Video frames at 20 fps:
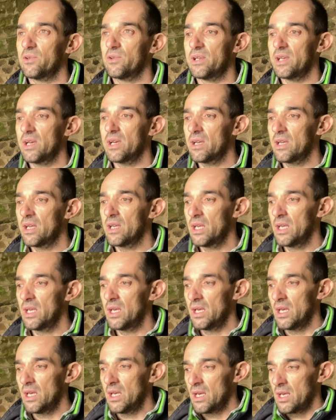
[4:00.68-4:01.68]
Liens,
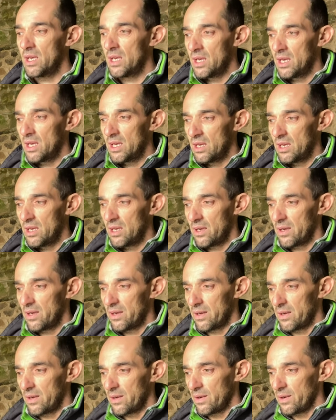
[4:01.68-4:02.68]

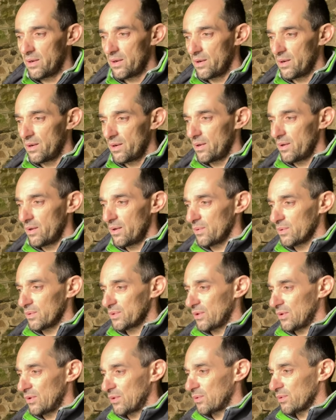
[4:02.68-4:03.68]
euh, on se
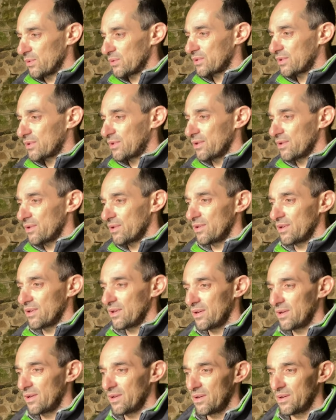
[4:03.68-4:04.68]
rend compte
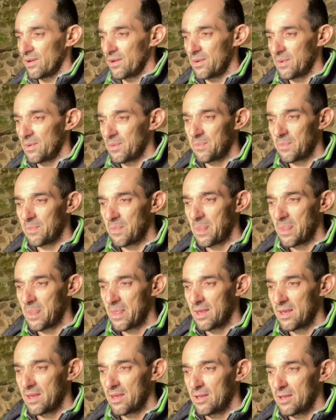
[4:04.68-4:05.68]
que
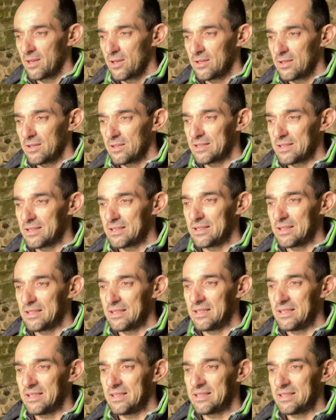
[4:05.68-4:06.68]

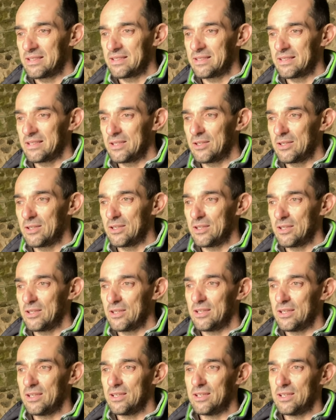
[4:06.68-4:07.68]
c'est
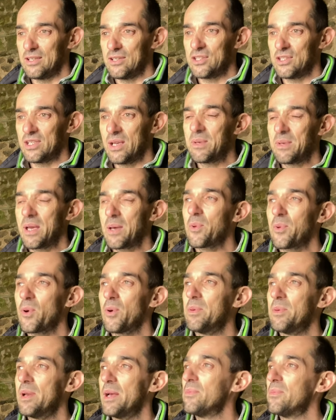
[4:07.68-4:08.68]
jamais un
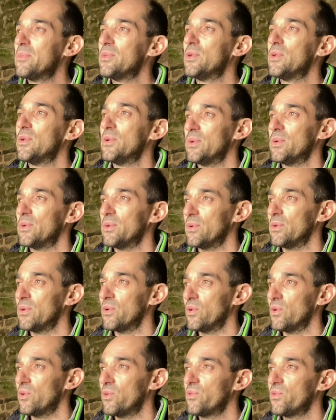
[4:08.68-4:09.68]
problème
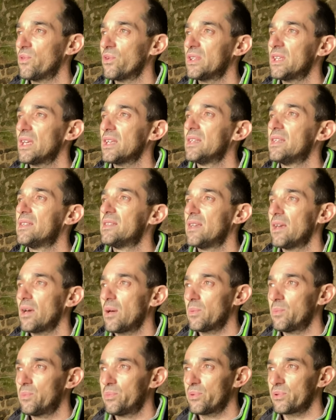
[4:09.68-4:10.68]
de fournir des terres
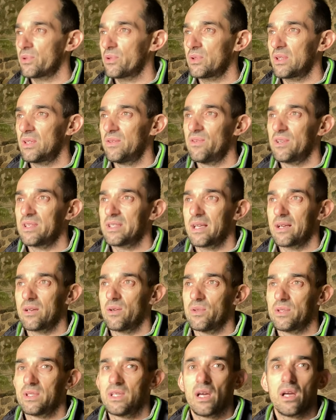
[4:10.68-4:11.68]
pour ceux qui veulent
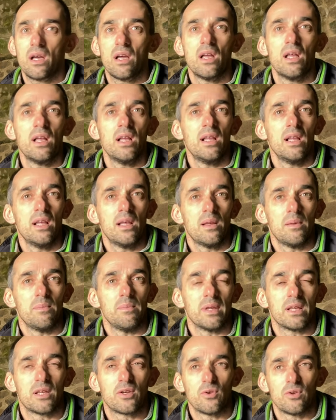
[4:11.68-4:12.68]
s'agrandir
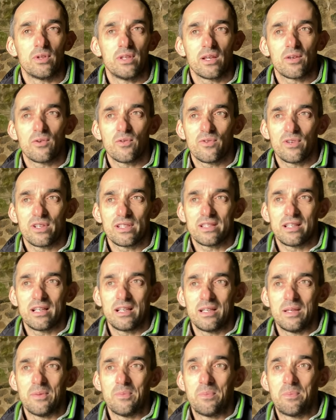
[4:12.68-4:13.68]
mais que dès qu'on veut installer des